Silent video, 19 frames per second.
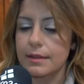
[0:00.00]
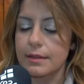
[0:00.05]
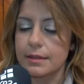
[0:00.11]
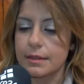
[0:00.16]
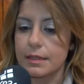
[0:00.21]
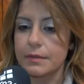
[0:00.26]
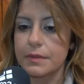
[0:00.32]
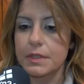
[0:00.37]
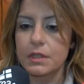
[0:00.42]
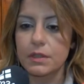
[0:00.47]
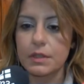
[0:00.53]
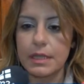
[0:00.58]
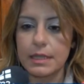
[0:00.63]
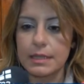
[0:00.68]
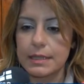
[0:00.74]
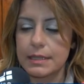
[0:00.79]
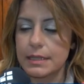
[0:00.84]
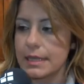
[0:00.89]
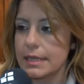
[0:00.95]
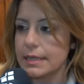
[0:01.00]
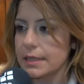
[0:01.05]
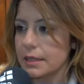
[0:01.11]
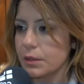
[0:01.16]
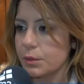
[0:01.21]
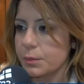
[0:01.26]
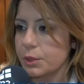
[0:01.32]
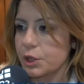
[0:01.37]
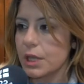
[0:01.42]
il servizio di
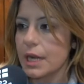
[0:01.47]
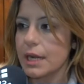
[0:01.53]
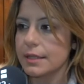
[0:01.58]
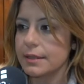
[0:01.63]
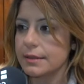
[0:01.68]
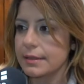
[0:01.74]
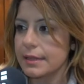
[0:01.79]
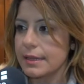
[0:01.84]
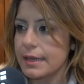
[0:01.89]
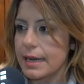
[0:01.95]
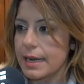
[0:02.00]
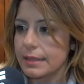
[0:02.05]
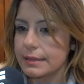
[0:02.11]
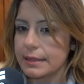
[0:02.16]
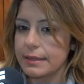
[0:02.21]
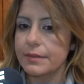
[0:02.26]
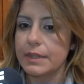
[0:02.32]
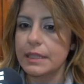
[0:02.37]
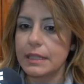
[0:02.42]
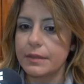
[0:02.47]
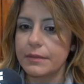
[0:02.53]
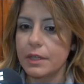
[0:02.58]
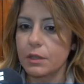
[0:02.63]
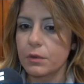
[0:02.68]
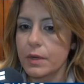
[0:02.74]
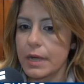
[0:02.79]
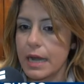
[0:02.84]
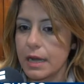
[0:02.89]
assistenza domiciliare integrata,
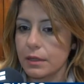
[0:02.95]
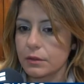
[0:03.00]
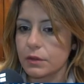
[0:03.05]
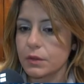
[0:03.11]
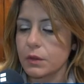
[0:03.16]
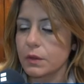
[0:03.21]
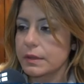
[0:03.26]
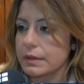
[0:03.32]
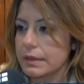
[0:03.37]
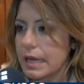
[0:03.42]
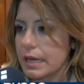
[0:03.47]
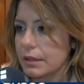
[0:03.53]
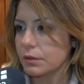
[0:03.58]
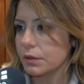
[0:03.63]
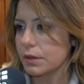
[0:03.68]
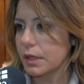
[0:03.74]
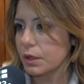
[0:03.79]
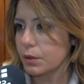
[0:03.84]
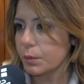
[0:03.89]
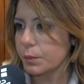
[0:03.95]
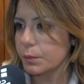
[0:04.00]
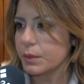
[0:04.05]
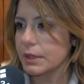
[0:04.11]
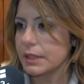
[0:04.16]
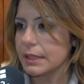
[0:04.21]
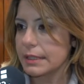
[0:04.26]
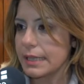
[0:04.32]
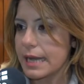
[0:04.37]
veniva erogato soltanto dai
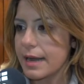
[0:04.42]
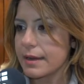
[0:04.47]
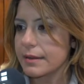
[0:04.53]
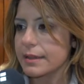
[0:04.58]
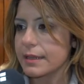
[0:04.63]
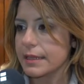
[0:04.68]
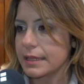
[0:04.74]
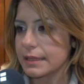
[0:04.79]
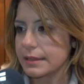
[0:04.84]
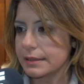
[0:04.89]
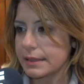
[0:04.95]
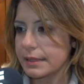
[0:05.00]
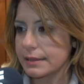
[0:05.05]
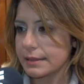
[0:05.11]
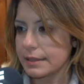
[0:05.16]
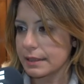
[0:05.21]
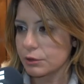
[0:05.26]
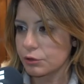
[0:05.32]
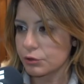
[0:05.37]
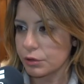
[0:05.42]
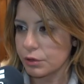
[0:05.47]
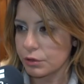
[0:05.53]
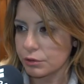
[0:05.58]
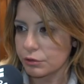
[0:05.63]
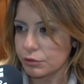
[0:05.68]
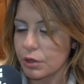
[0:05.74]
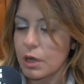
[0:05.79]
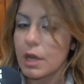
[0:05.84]
comuni di Angri e Castel San
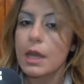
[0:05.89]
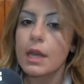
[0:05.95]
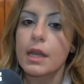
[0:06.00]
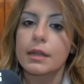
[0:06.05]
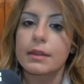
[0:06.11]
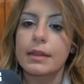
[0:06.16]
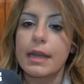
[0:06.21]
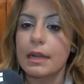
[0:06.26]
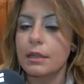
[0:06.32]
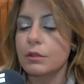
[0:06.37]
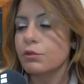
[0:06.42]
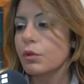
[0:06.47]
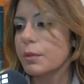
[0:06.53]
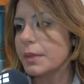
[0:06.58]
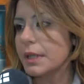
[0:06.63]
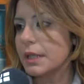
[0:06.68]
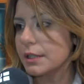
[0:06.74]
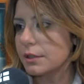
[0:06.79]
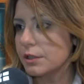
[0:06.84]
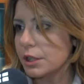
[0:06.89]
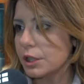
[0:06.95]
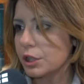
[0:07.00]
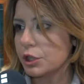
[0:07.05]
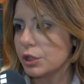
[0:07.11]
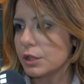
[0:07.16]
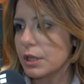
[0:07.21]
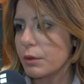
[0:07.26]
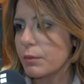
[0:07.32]
Giorgio dal
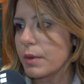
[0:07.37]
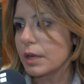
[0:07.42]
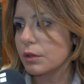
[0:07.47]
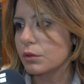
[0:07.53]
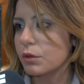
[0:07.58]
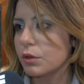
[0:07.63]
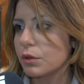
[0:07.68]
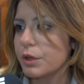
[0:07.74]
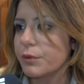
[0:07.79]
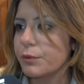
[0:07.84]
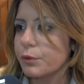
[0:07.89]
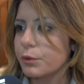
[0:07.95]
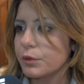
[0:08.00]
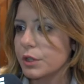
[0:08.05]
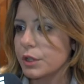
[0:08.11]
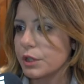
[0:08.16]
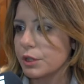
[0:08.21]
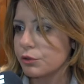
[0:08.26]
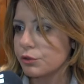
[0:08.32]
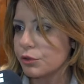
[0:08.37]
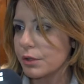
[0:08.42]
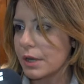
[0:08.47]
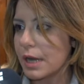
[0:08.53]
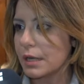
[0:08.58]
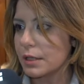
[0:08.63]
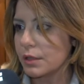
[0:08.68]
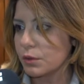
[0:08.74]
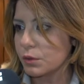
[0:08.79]
2010, da quando i fondi
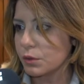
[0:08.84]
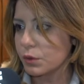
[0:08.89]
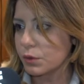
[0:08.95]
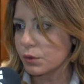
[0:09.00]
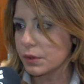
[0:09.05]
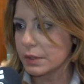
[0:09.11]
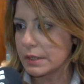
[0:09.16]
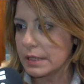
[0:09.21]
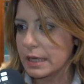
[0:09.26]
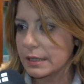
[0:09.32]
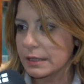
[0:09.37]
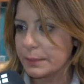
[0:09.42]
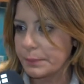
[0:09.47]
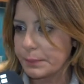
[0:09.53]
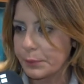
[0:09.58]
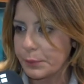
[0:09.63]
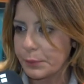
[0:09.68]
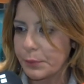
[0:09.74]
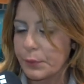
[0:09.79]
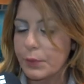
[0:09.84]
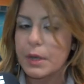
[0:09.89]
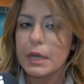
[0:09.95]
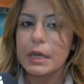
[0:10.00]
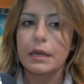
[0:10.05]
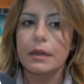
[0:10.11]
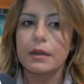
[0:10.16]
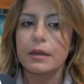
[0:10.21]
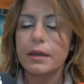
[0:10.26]
regionali non sono stati più
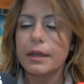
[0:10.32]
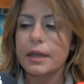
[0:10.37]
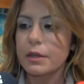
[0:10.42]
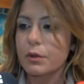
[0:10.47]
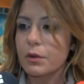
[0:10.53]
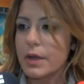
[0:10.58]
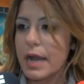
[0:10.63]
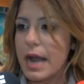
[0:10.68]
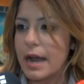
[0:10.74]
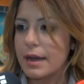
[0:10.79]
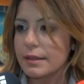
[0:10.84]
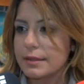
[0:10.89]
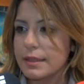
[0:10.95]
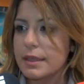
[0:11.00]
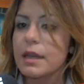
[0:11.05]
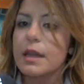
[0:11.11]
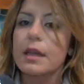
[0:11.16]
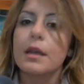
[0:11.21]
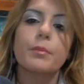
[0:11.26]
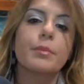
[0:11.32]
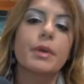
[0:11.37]
eh, erogati.